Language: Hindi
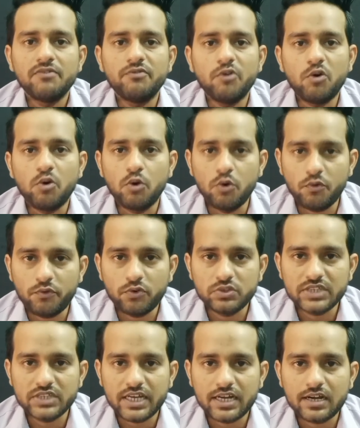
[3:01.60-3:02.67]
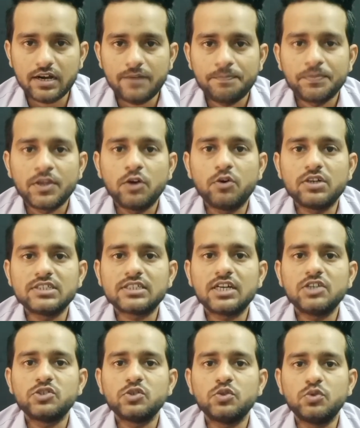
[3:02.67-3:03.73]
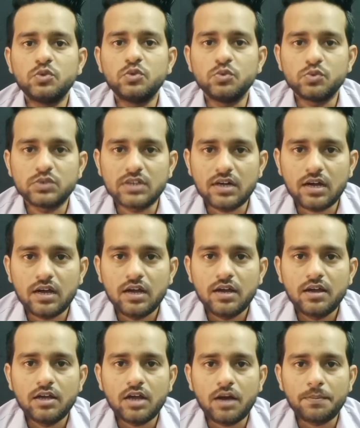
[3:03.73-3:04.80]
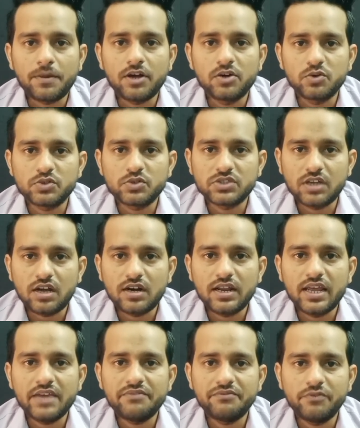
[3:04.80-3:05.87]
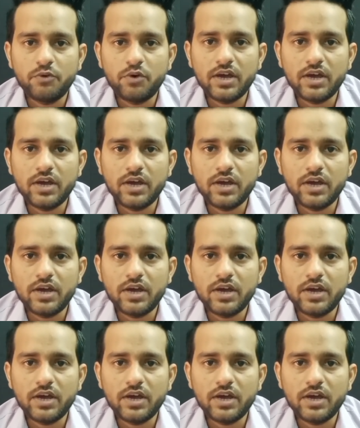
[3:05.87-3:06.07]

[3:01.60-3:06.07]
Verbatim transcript: वो ऑफ हो जाएगा और इसका जो दूसरा आपका नुकसान है वो